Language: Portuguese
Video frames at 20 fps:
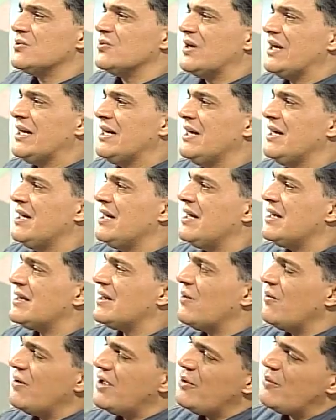Não é?
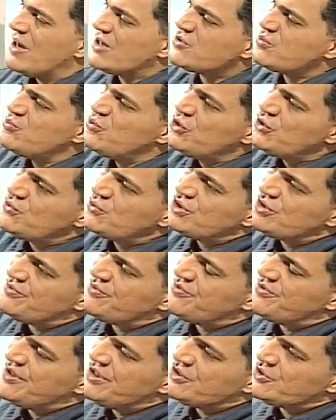Então, eu acho muito
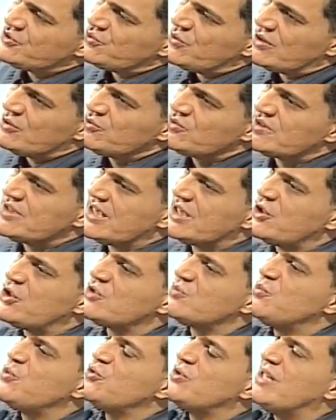difícil, a não ser que
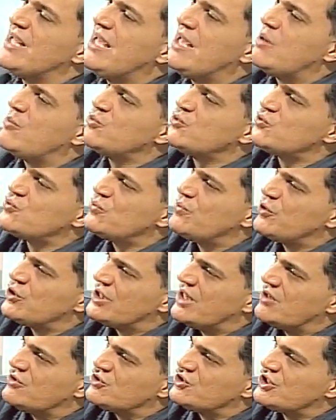nós mudemos o
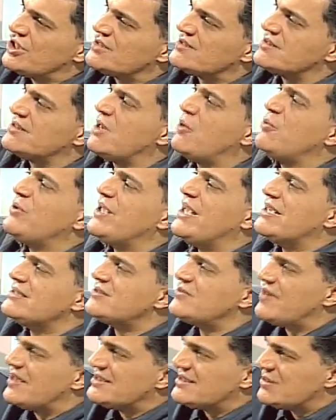modelo de gestão, e
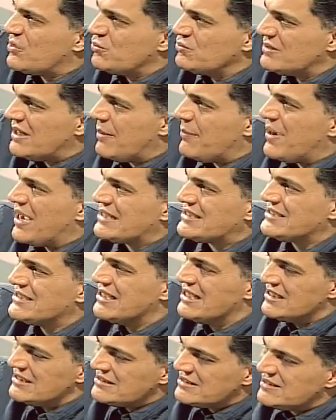esse vai ser um debate
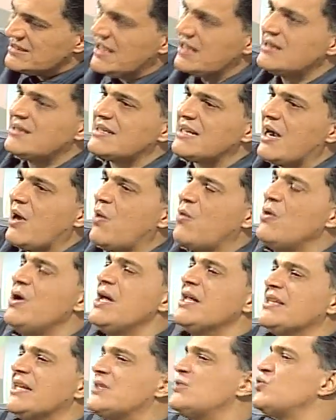central
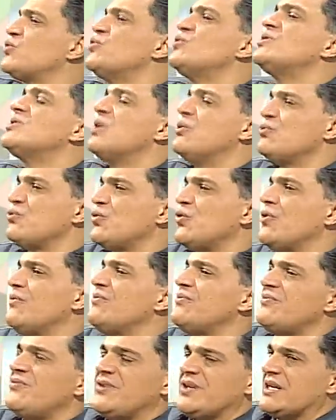na discussão do
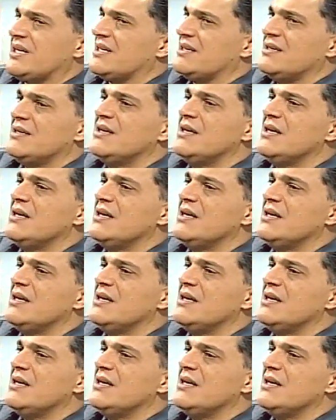novo FICA.